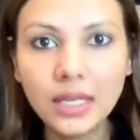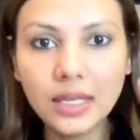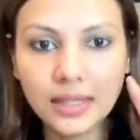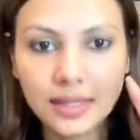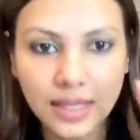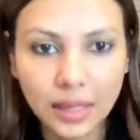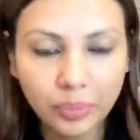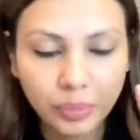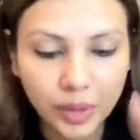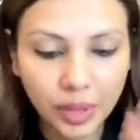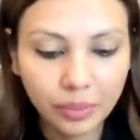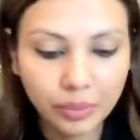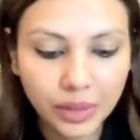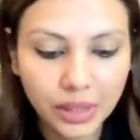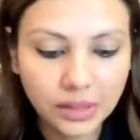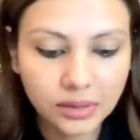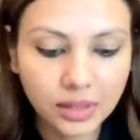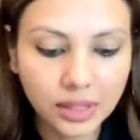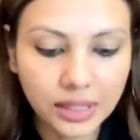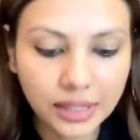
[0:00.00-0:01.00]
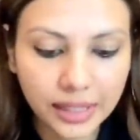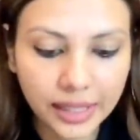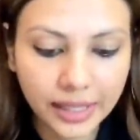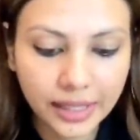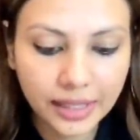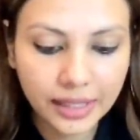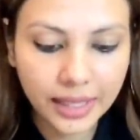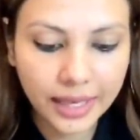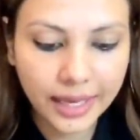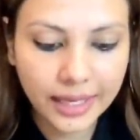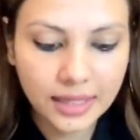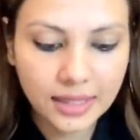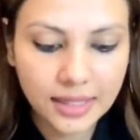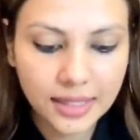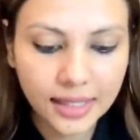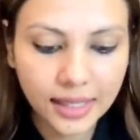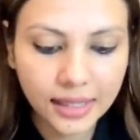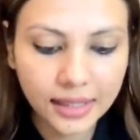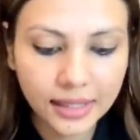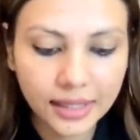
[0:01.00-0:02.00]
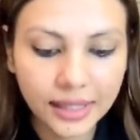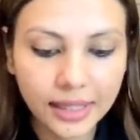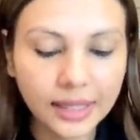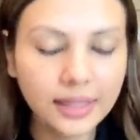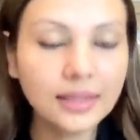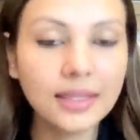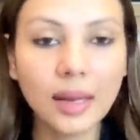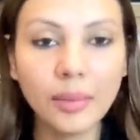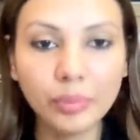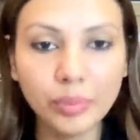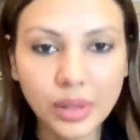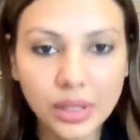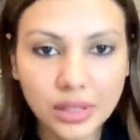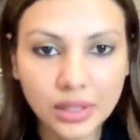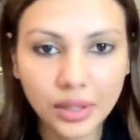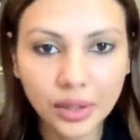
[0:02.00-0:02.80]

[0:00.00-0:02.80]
स्टेप नंबर थ्री है कि एन e के एग्जाम्पल्स